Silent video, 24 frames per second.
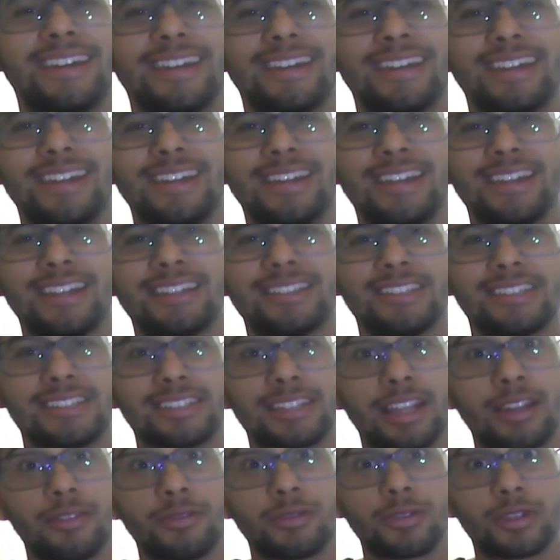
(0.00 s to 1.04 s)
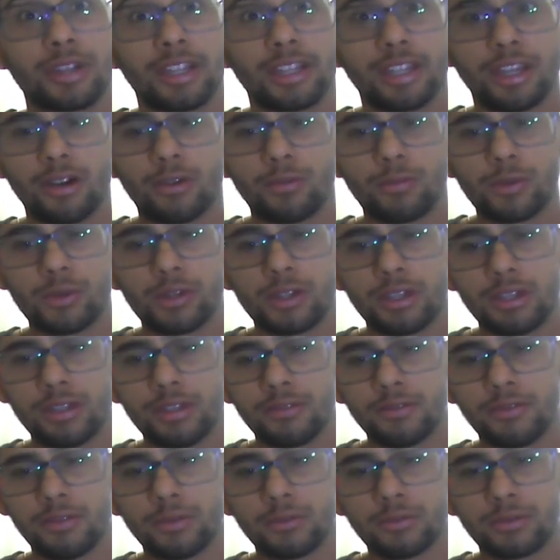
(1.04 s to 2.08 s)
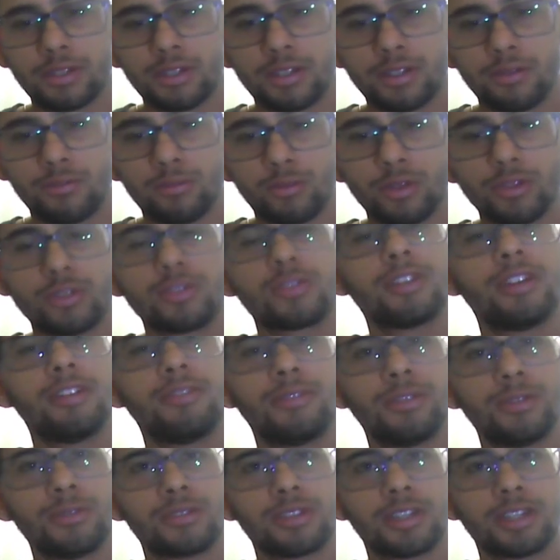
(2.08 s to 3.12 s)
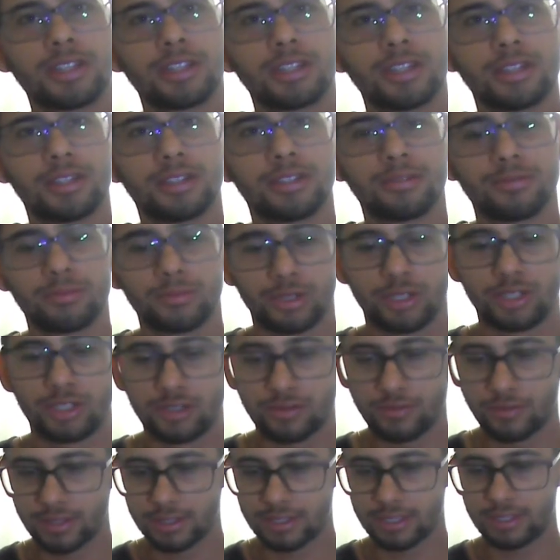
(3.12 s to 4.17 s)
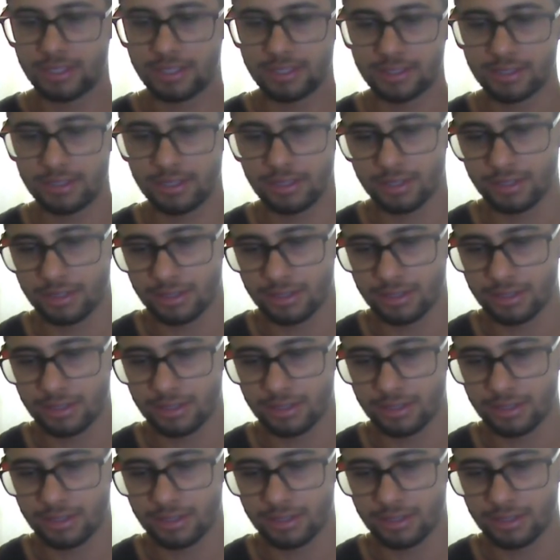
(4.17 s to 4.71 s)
É, se inscreve no canal porque vão ter muitos reviews ainda pra gente fazer desse